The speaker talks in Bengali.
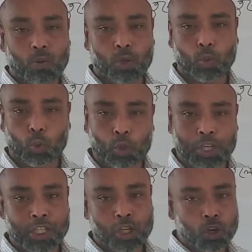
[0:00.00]
ওই সূত্রটি
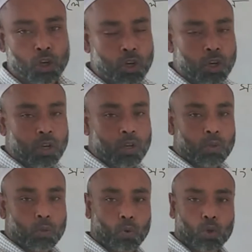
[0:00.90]
ছিল
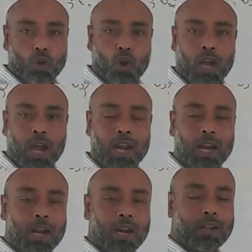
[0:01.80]
কোনো সংখ্যার
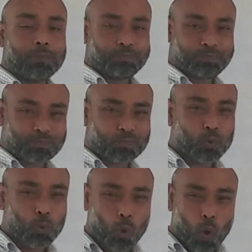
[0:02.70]

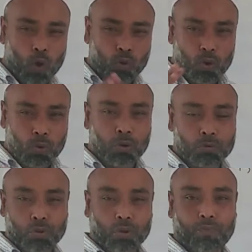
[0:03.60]
অঙ্কগুলোর
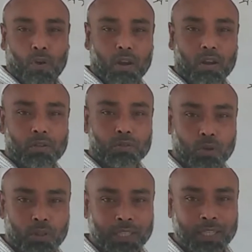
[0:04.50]
যোগফল
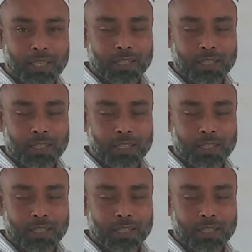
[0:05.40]
যদি